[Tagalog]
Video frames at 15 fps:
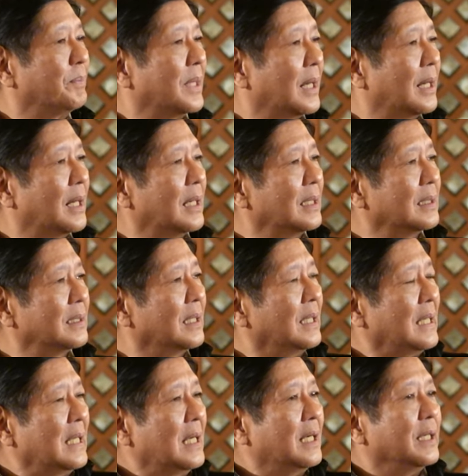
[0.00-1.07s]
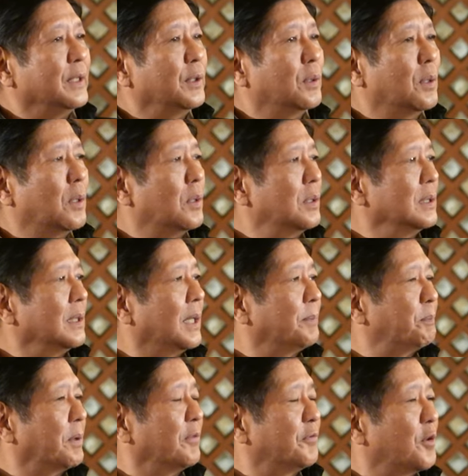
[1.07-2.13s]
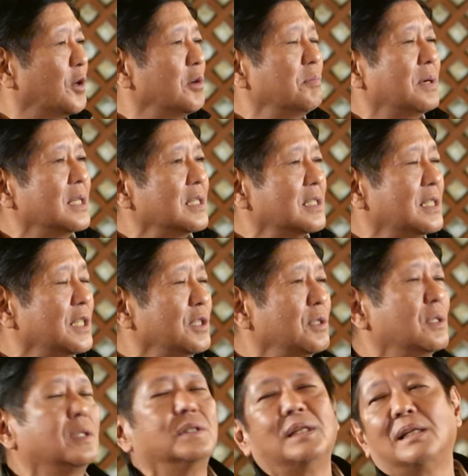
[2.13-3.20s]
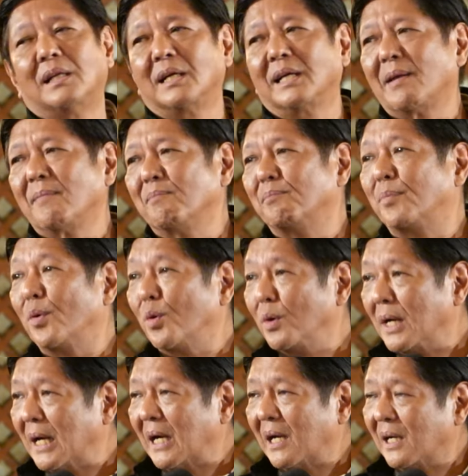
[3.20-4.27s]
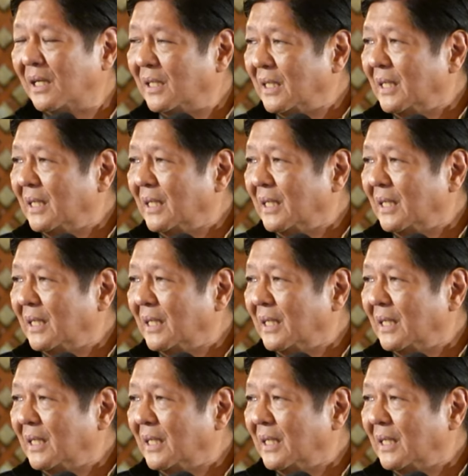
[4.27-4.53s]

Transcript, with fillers: At yung performance niyo na naging bunga